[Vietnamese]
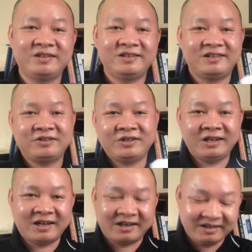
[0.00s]
thế cho
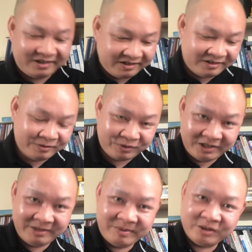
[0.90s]
nên là nhiều
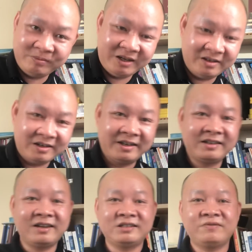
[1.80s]
khi mình cũng bị
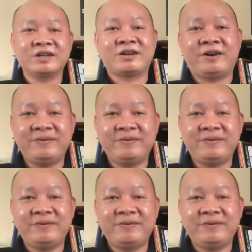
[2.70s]
lấn cấn trong việc đó